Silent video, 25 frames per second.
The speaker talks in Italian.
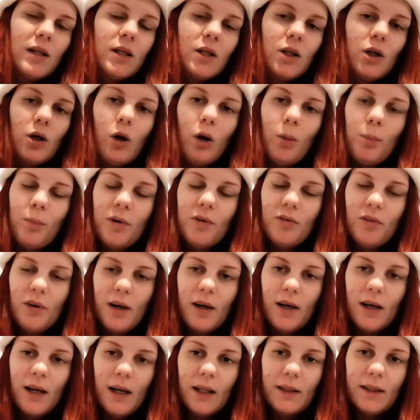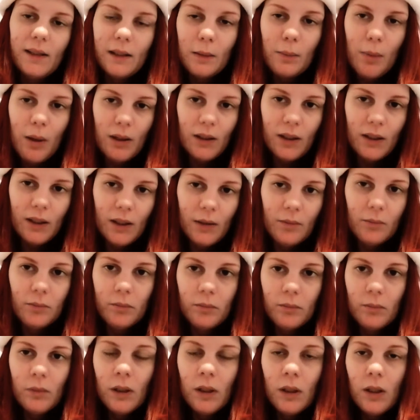dedicherò per fare altre
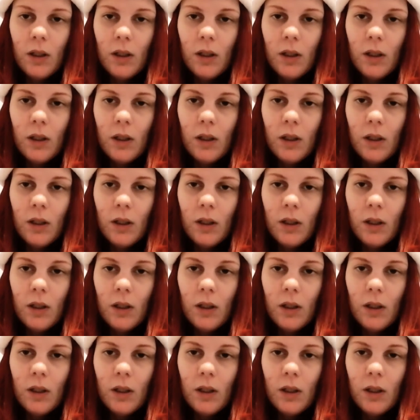tematiche